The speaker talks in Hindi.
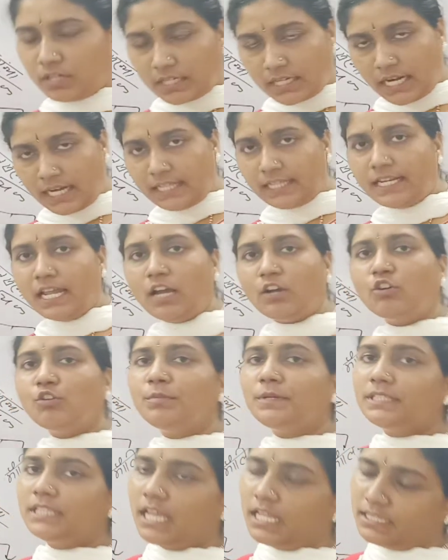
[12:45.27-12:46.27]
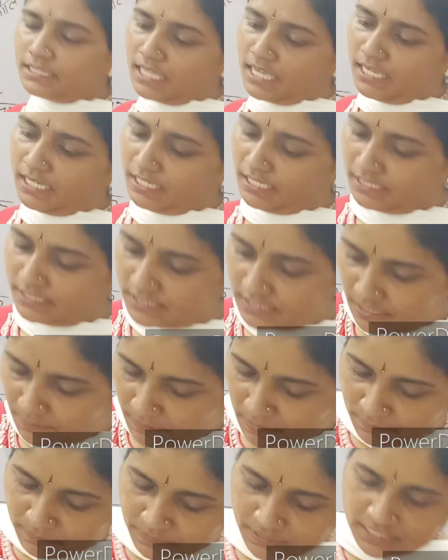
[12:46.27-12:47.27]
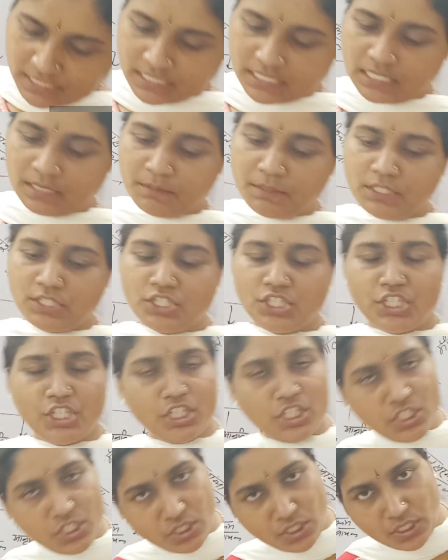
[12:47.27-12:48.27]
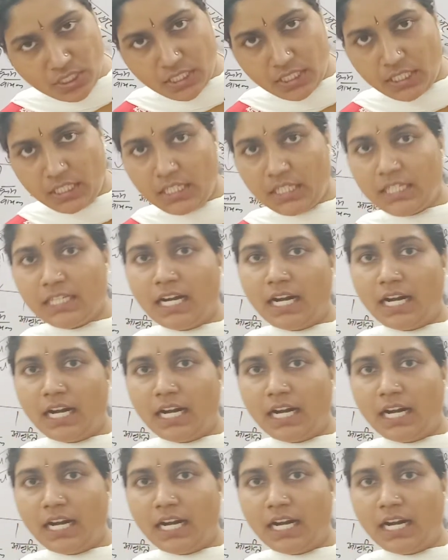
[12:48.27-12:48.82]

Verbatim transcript: गणना को बताता है जब हम किसी भी चीज़ की